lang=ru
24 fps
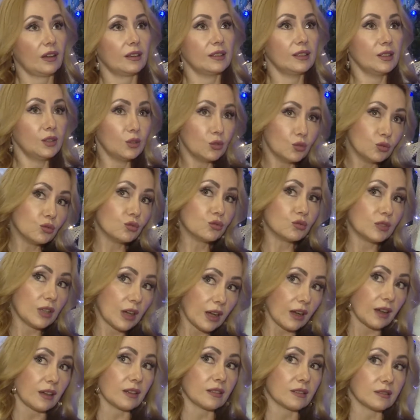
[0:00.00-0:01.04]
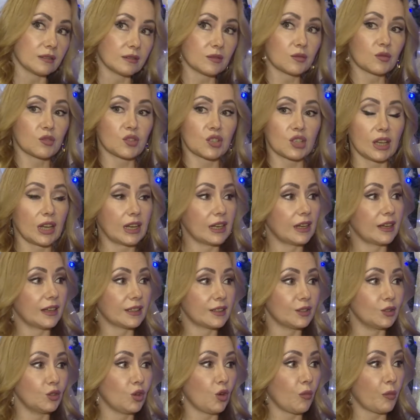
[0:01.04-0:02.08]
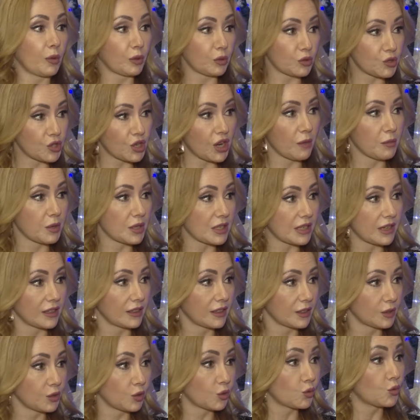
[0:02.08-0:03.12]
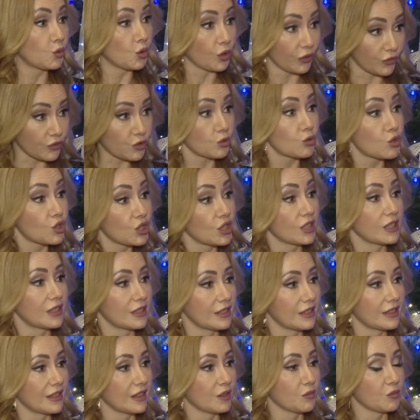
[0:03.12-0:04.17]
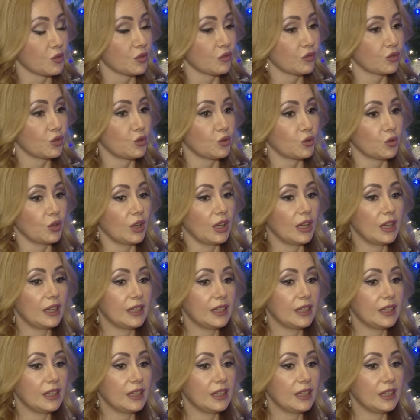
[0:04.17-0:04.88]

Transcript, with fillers: Ну да, ждали одно, получаем несколько другое, в сюжете я имею в виду.